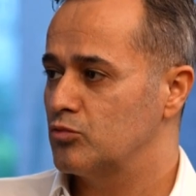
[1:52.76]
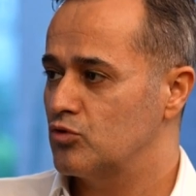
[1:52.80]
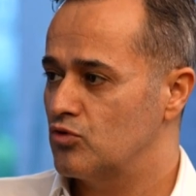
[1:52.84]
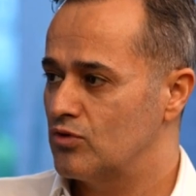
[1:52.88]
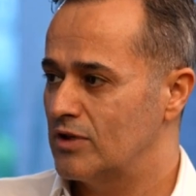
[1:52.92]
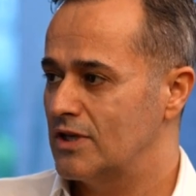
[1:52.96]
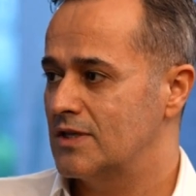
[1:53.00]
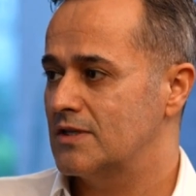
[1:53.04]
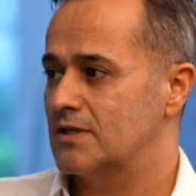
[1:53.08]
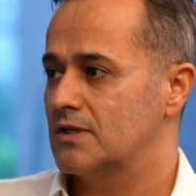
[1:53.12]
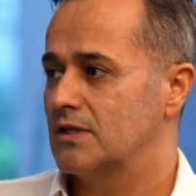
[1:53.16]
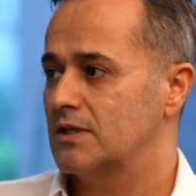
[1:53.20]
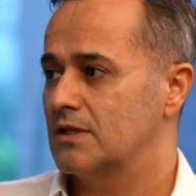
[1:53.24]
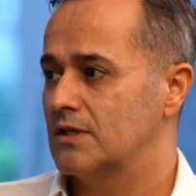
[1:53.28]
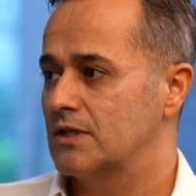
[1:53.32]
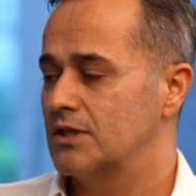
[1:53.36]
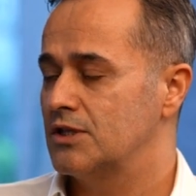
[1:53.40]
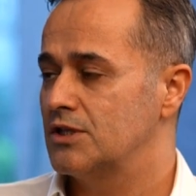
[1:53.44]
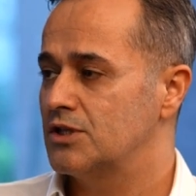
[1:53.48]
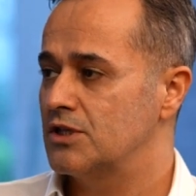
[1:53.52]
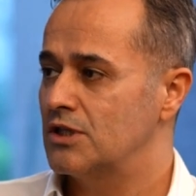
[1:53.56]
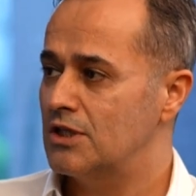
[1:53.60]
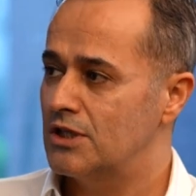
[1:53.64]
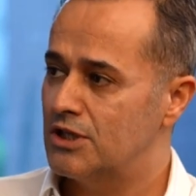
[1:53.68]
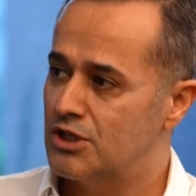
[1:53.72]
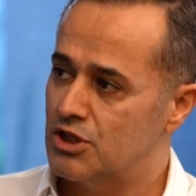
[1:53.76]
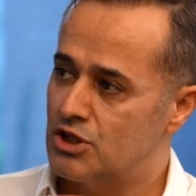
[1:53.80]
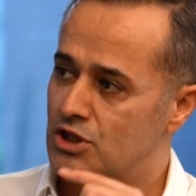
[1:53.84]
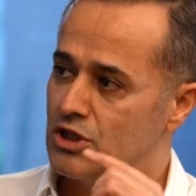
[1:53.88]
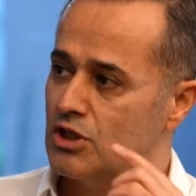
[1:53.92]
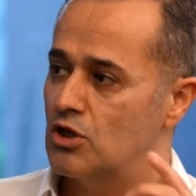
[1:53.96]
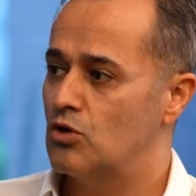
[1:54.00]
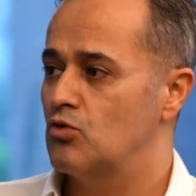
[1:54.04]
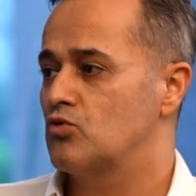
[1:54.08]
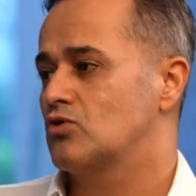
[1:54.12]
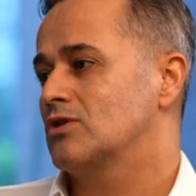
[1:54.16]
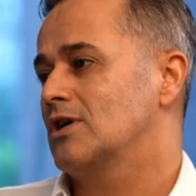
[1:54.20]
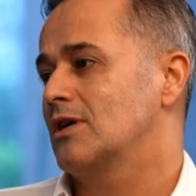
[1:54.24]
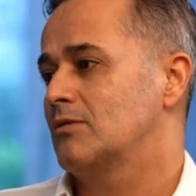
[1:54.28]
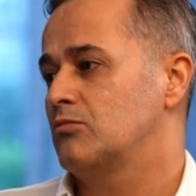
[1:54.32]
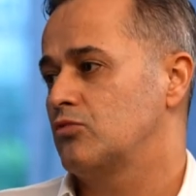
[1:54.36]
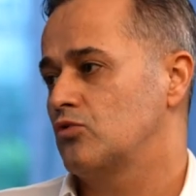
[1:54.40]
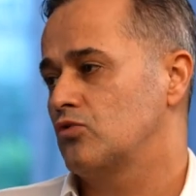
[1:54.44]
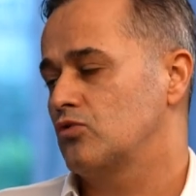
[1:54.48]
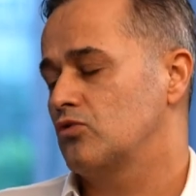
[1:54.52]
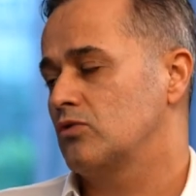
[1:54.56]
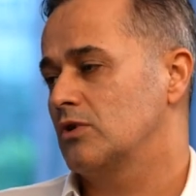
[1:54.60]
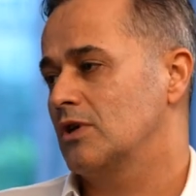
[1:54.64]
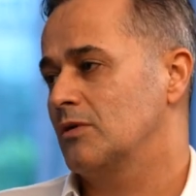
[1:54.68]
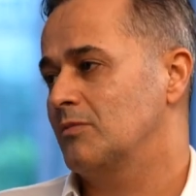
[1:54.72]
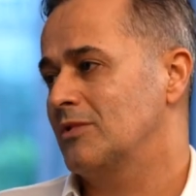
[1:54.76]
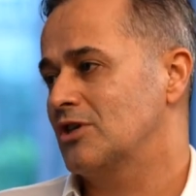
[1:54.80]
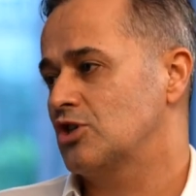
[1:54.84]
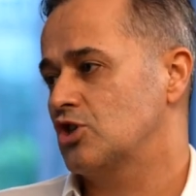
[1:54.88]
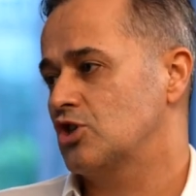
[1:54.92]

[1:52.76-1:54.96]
burun estetiği için kişiye özel bir uygulama